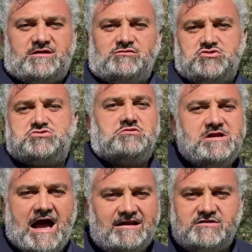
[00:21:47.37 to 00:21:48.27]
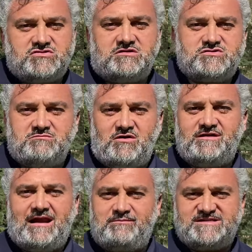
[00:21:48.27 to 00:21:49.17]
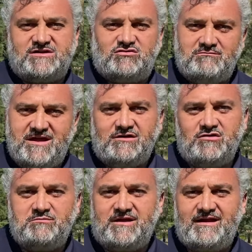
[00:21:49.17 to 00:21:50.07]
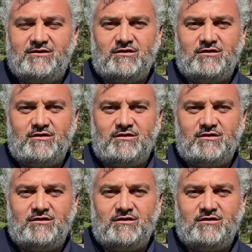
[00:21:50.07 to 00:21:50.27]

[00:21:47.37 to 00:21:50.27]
tanto ci sono gli altri, cioè insomma non te l'ha prescritto il medico di prendere